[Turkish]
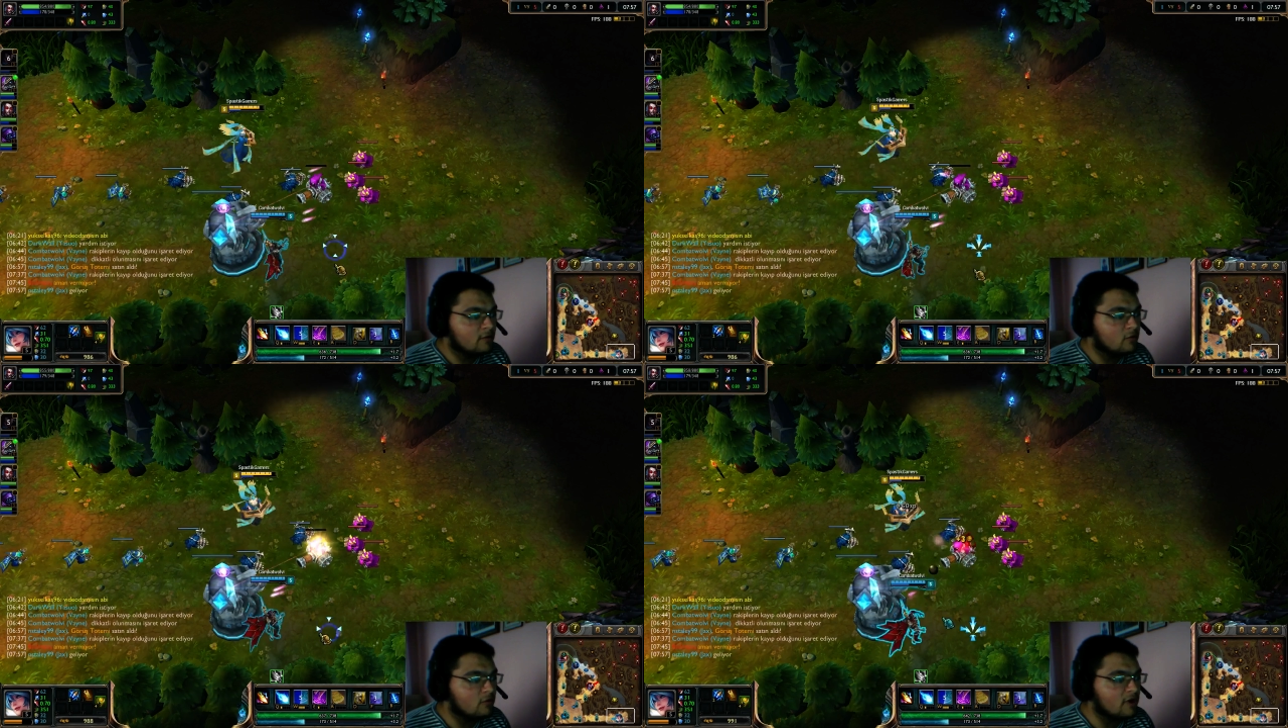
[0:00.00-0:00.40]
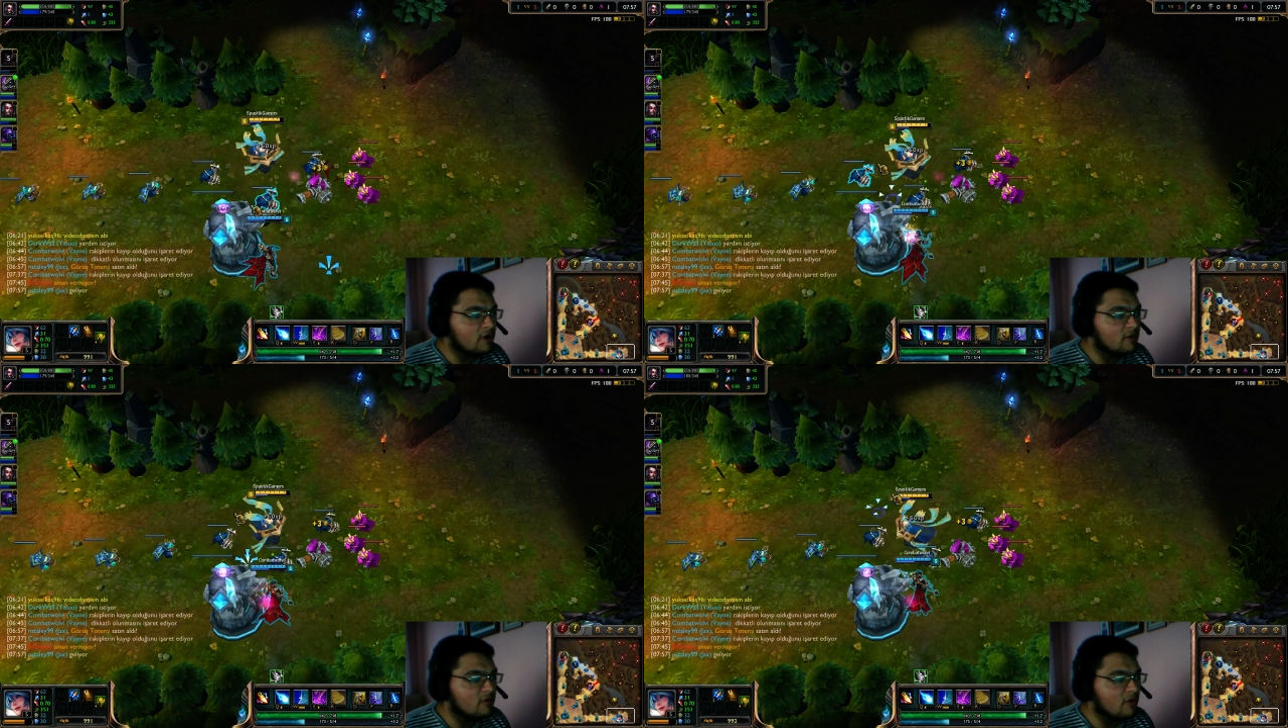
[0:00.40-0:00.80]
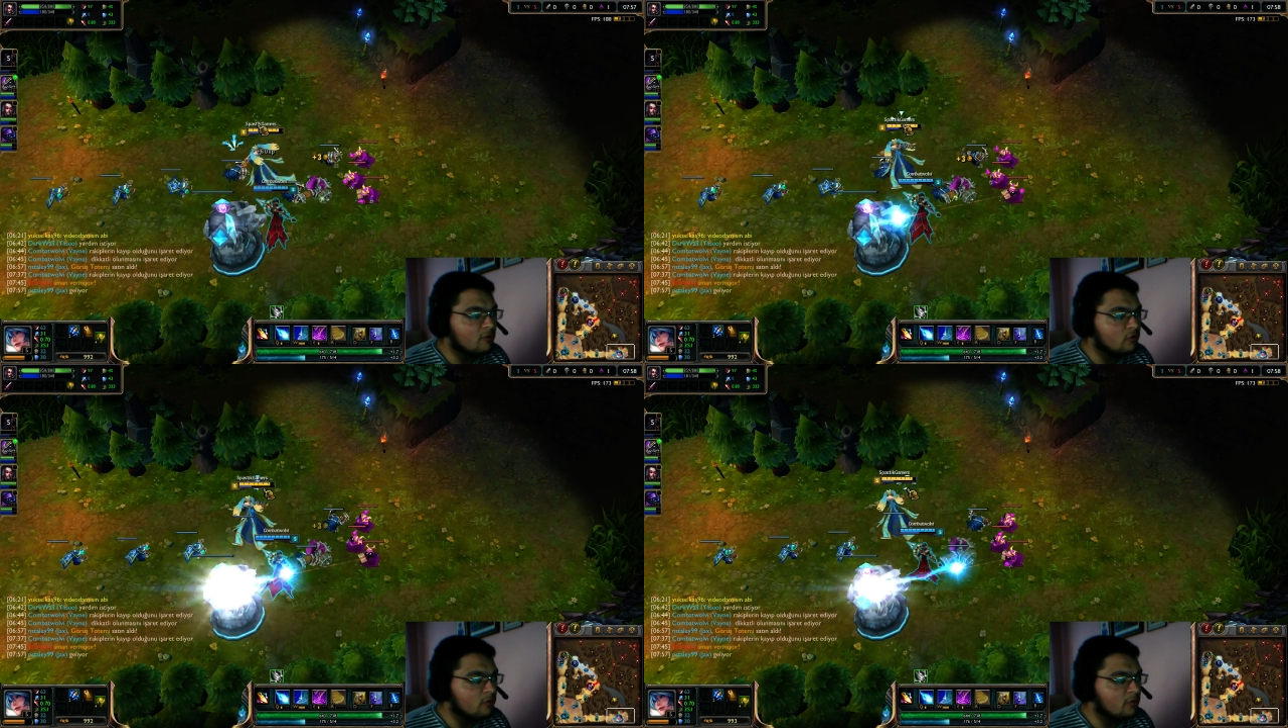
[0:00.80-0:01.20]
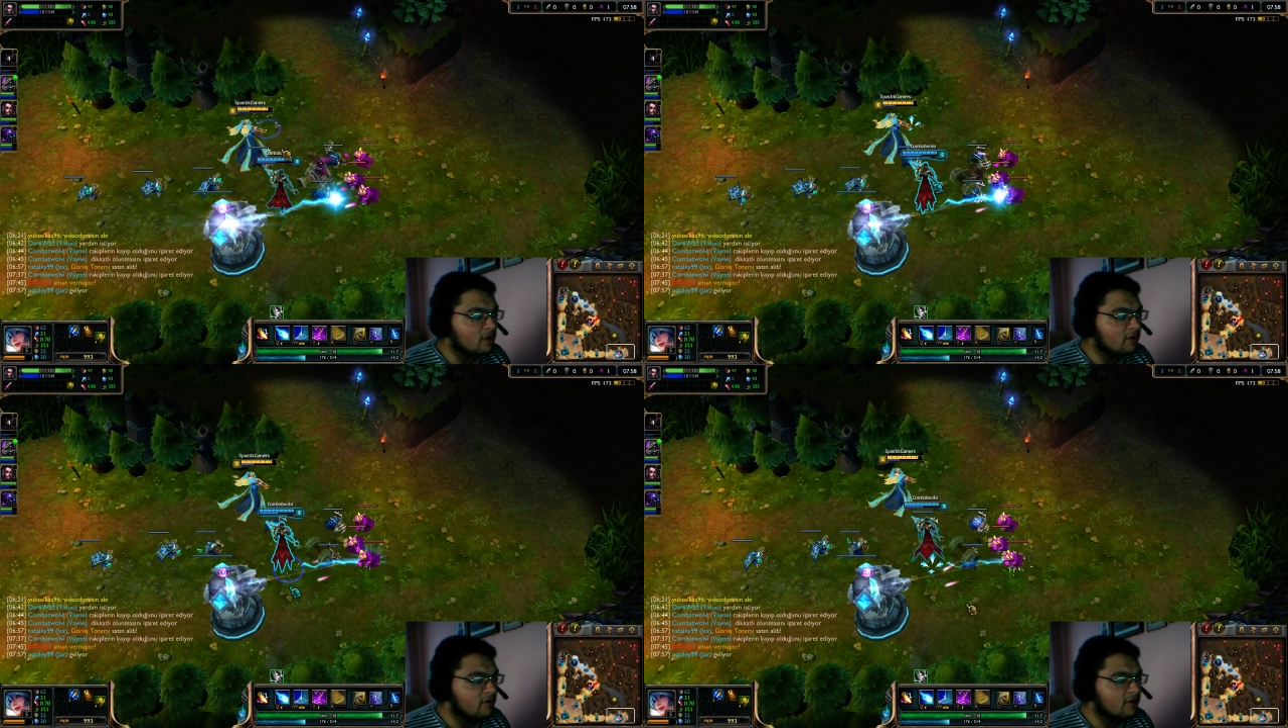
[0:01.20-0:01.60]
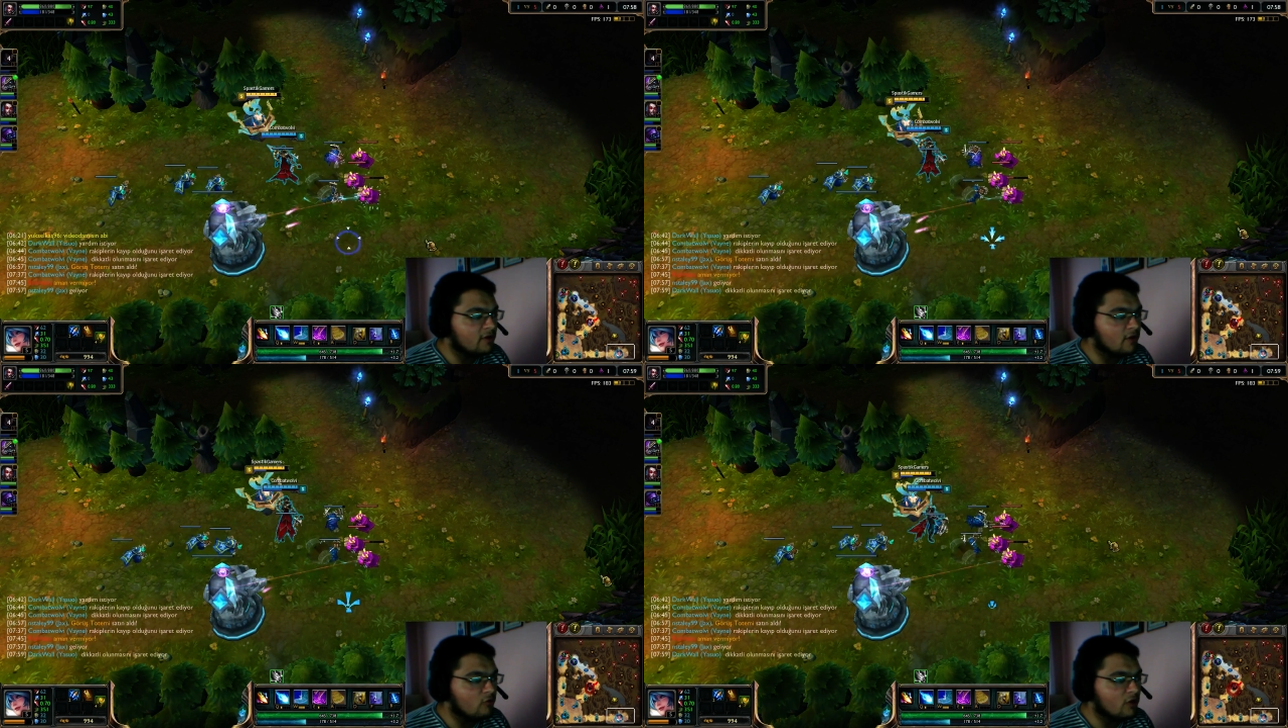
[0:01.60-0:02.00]
Kurtarırım şampiyonumu da.
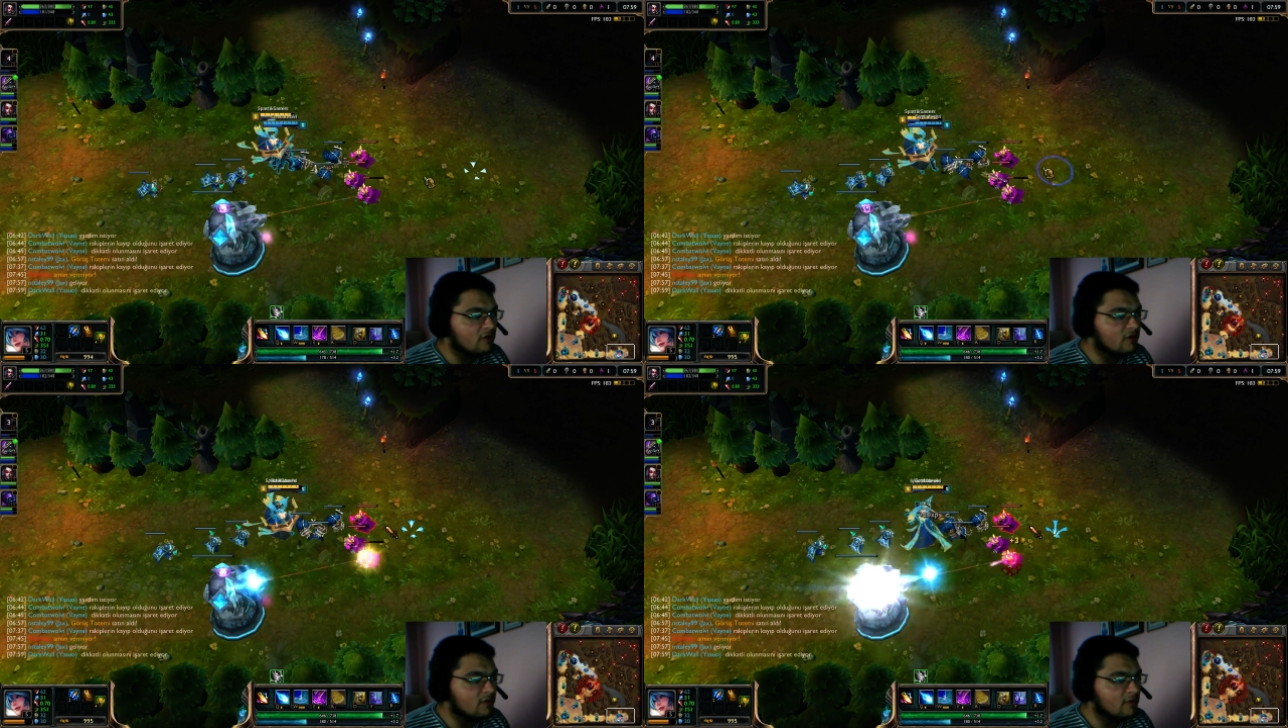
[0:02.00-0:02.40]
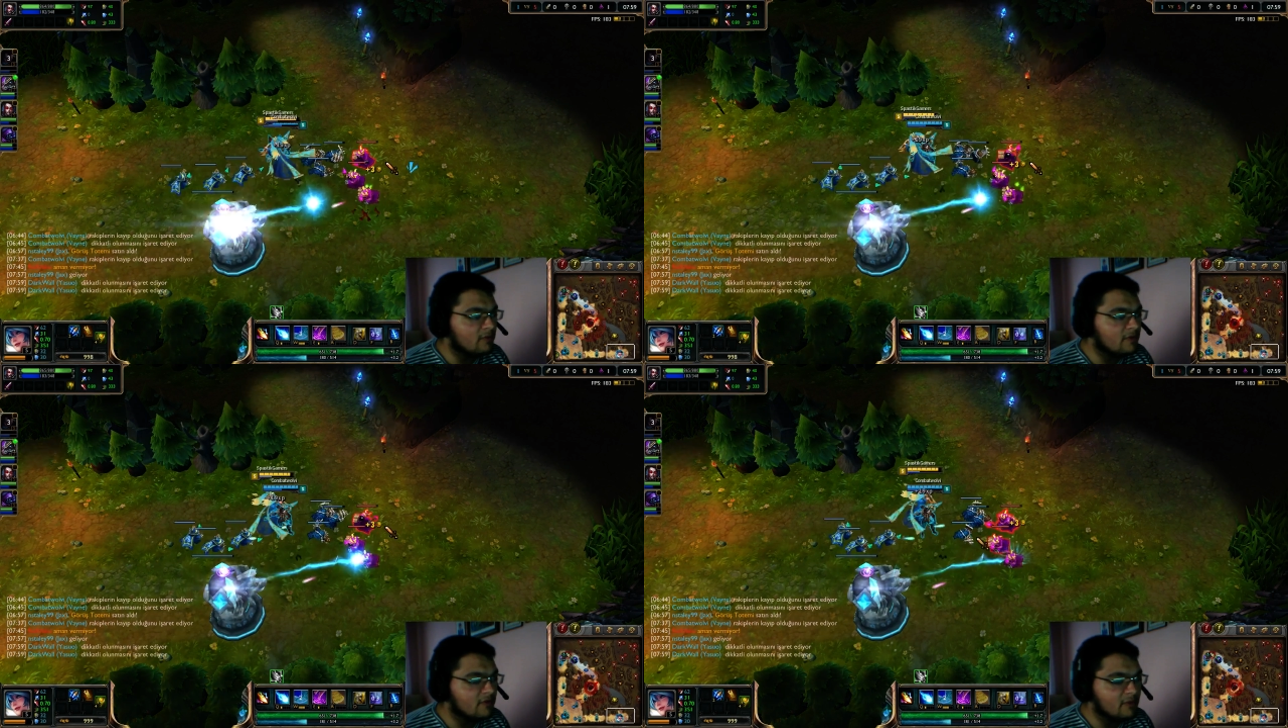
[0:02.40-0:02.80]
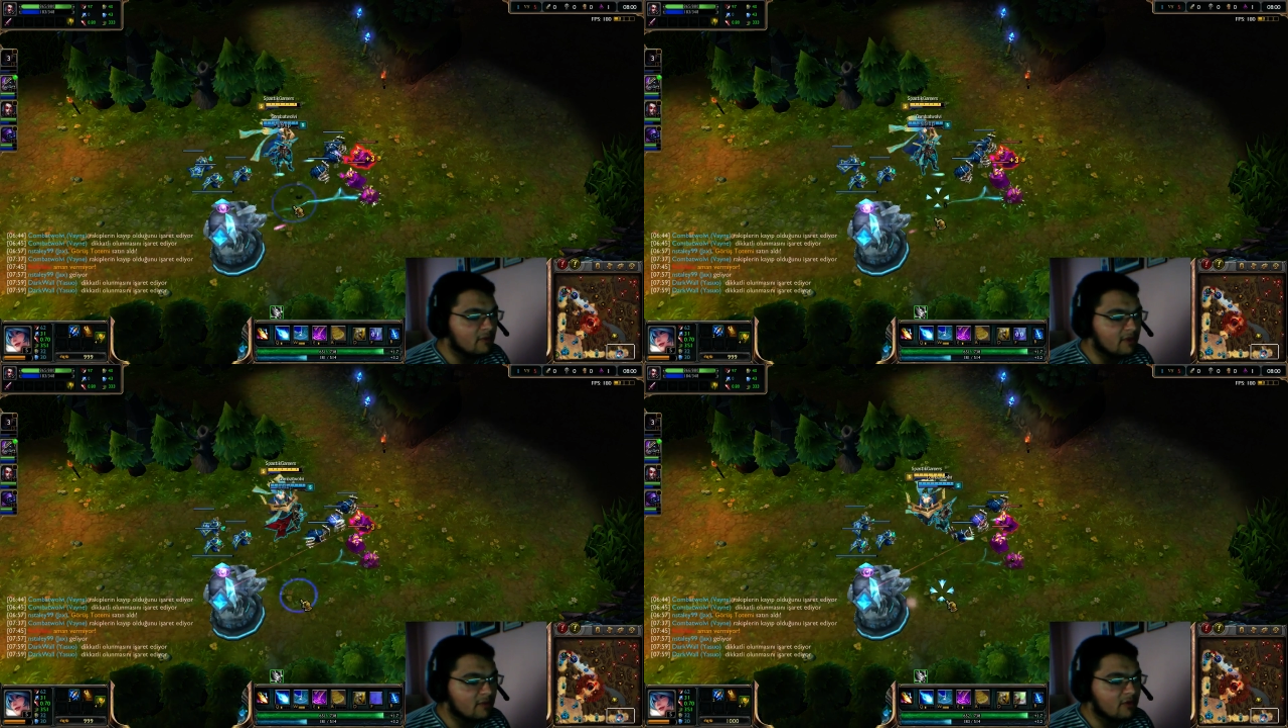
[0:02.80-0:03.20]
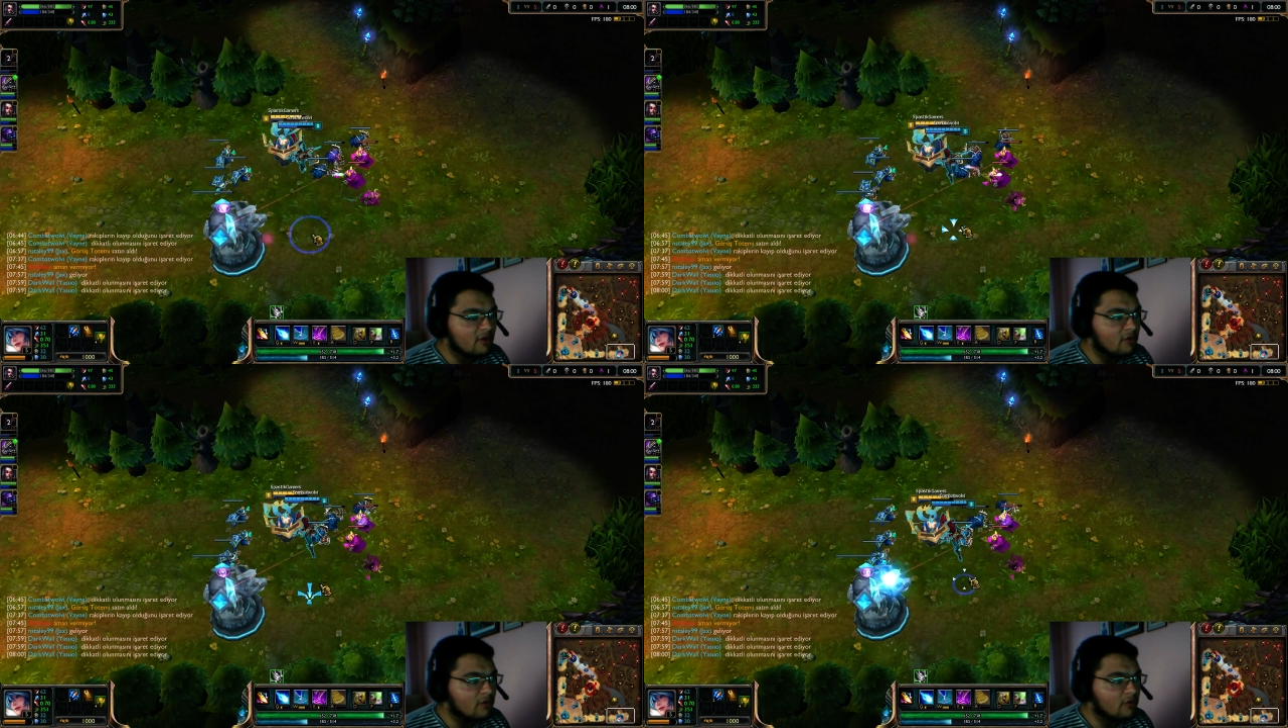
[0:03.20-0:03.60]
Yani şu an için yapabileceğim pek de bir şey yok.